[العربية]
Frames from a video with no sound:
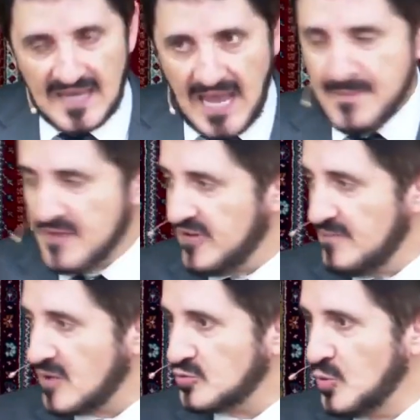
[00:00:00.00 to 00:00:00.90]
العبث في
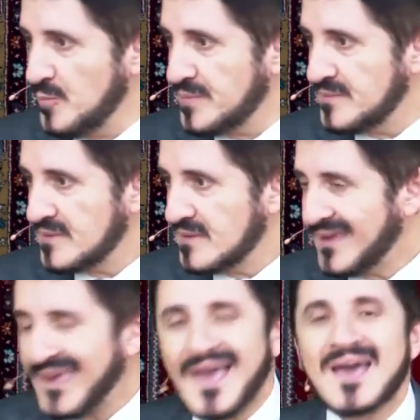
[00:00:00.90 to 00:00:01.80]
المكتوب
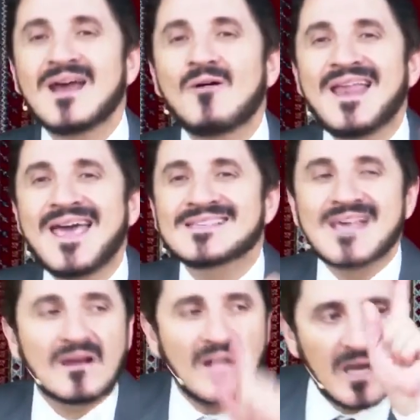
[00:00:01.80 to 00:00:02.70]
كان ولا
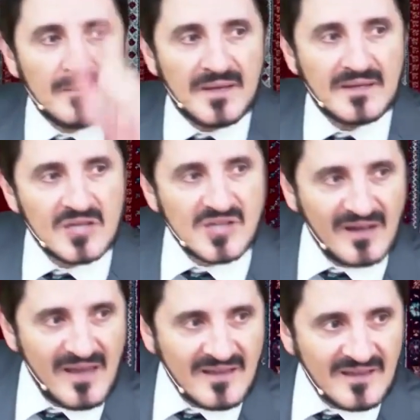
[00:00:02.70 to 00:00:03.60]
يزال قائما ايش
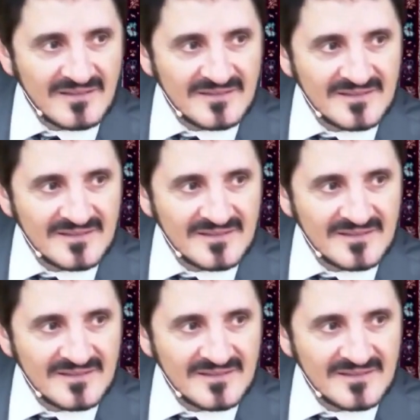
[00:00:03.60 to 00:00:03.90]
رايك